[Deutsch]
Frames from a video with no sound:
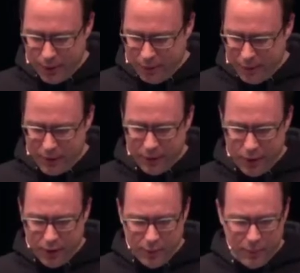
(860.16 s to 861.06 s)
irgendwie ein bisschen
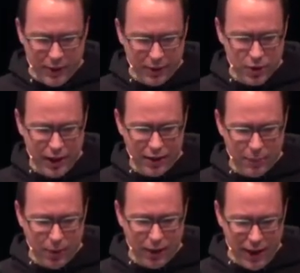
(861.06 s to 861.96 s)
noch bessere
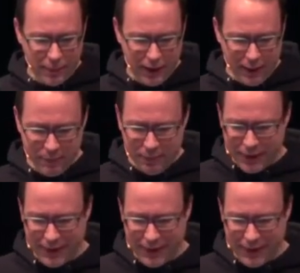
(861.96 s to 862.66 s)
Staatsbürger abgeben.